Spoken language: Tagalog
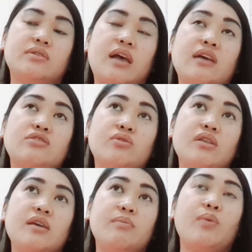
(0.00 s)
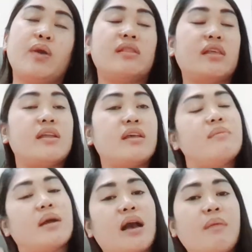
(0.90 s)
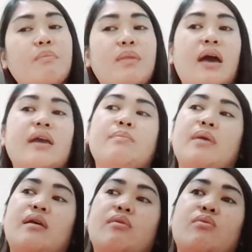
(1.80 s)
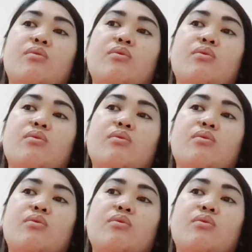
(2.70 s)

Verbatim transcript: Actually, pwede rin mag-apply pero